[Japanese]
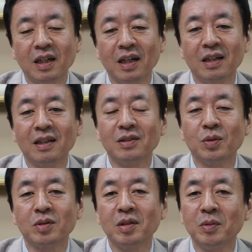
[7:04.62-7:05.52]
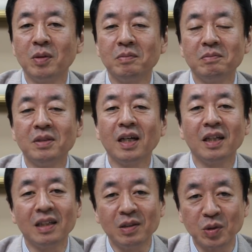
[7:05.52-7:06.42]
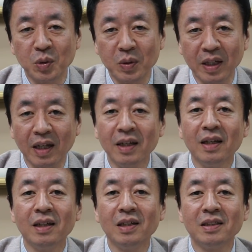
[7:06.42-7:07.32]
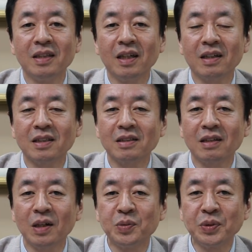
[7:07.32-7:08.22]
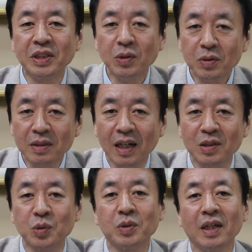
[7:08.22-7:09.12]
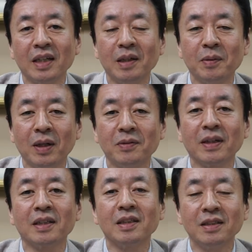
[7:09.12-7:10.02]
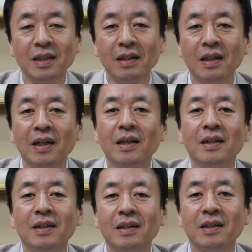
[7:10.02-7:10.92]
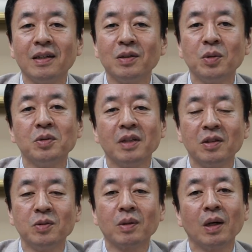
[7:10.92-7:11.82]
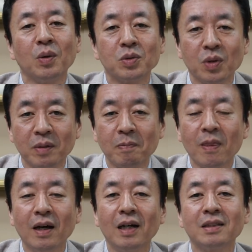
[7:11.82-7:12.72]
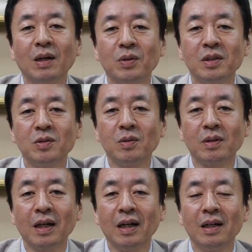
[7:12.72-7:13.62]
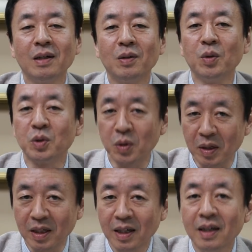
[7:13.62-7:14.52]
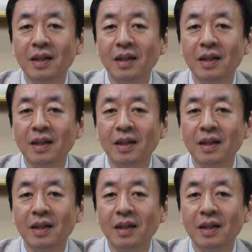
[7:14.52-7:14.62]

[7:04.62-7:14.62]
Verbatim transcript: がとっても乱れている状態、生活が不規則な状態でもあるわけですね。夜寝るのが遅い、朝起きるのが遅い、